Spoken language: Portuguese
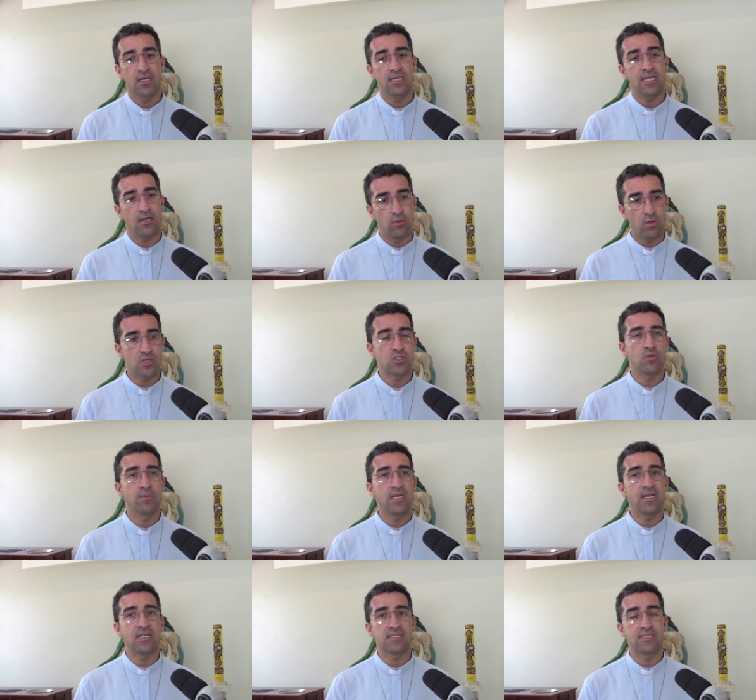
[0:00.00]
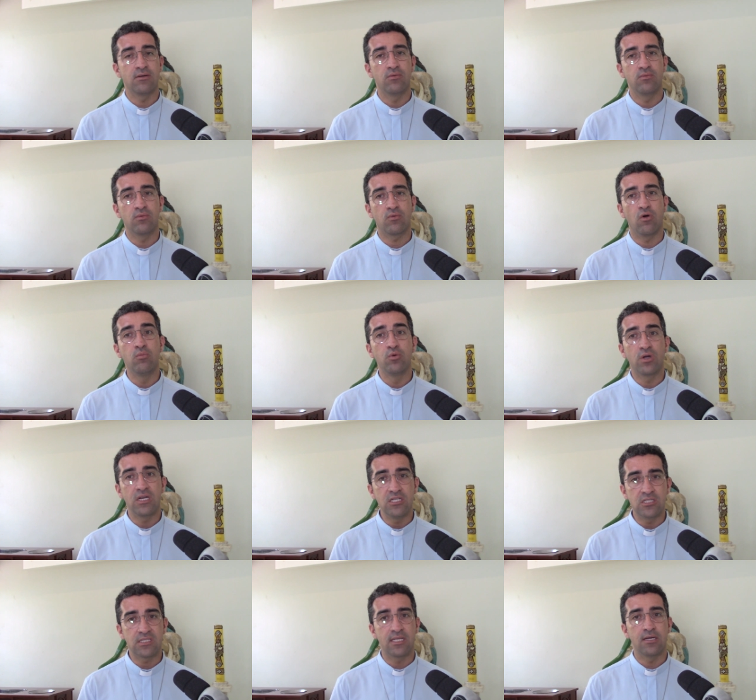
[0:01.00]
E a nossa obrigação como
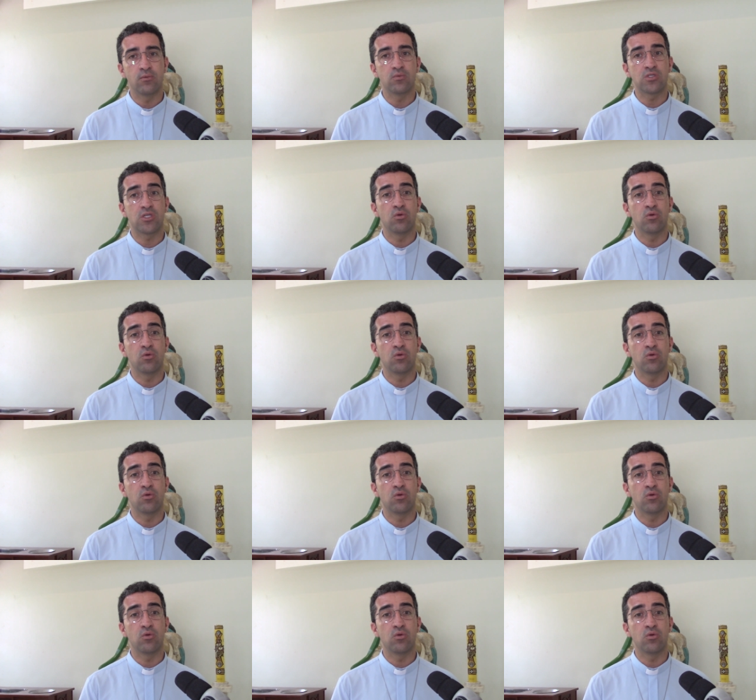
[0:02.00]
cristãos,